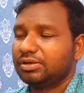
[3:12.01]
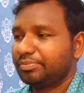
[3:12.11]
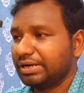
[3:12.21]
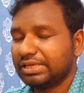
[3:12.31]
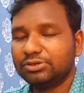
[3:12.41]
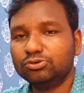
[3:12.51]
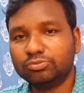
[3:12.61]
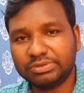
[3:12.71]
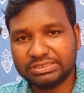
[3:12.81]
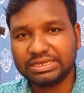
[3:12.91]
मैंने
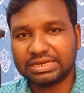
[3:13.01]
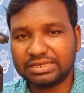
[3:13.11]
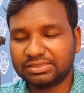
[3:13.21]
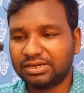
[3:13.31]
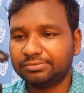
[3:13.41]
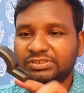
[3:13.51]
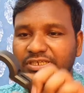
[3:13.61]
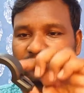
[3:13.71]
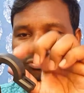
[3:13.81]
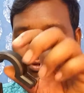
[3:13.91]
यूट्यूब में देखा था ठीक
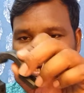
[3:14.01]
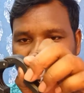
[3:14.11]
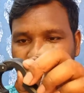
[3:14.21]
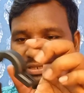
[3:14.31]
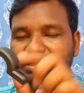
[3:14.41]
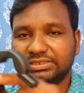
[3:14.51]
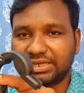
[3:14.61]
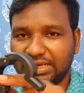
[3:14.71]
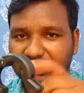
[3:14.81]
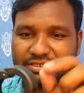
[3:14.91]
है तो राबर
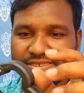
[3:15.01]
देता है